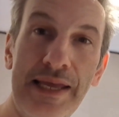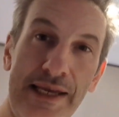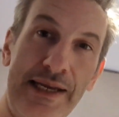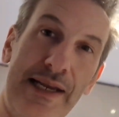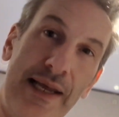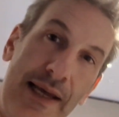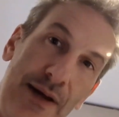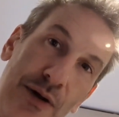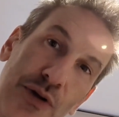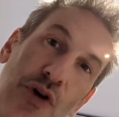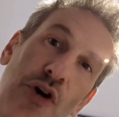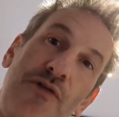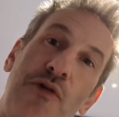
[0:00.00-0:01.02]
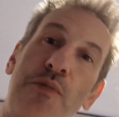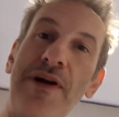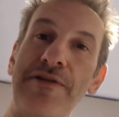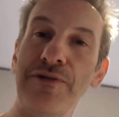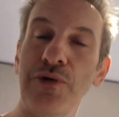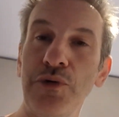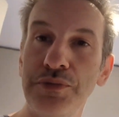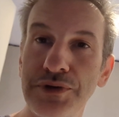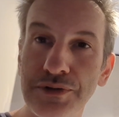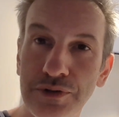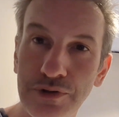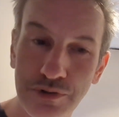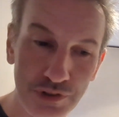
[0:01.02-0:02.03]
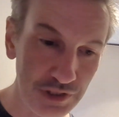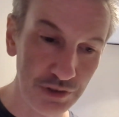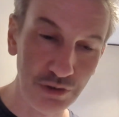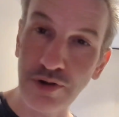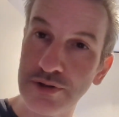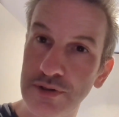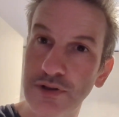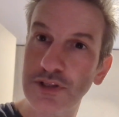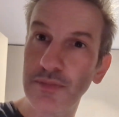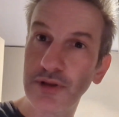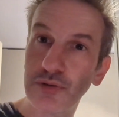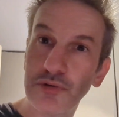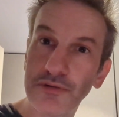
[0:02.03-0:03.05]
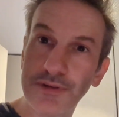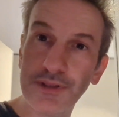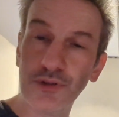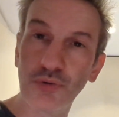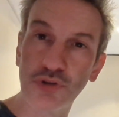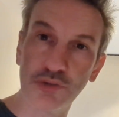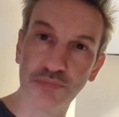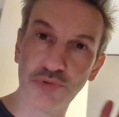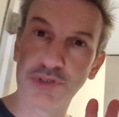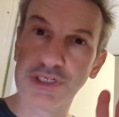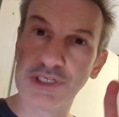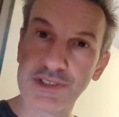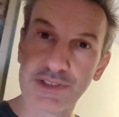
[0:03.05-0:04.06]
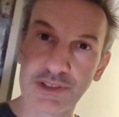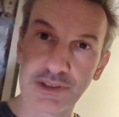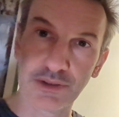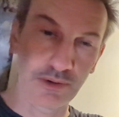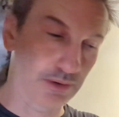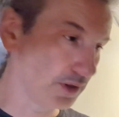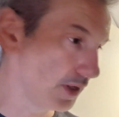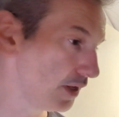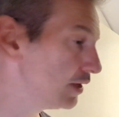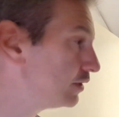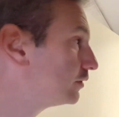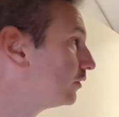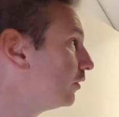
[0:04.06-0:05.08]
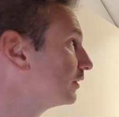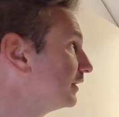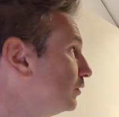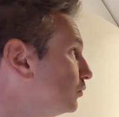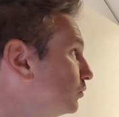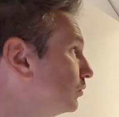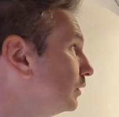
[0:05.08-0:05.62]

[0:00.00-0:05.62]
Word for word: et il est euh, dans le faux plafond puisque j'ai 30 cm de vide, donc j'ai pu le glisser euh, tranquillou.